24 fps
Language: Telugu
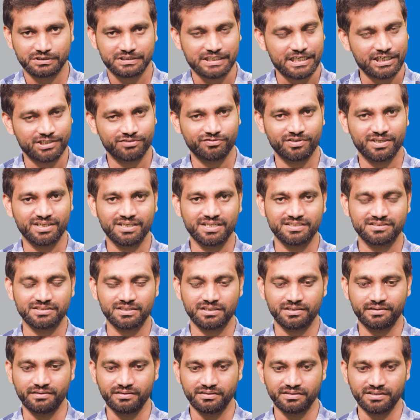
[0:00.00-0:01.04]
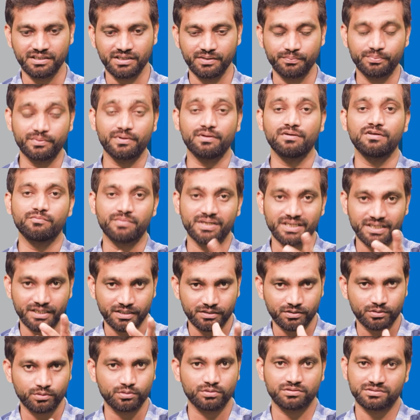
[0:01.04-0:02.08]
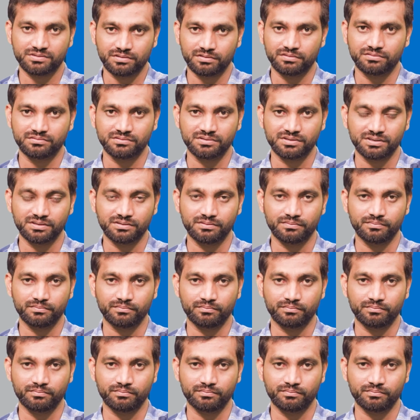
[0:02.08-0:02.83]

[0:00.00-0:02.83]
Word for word: సార్ ద్వారానే అసలు ఈ ప్రాబ్లం మనకి ఎందుకు ఉంది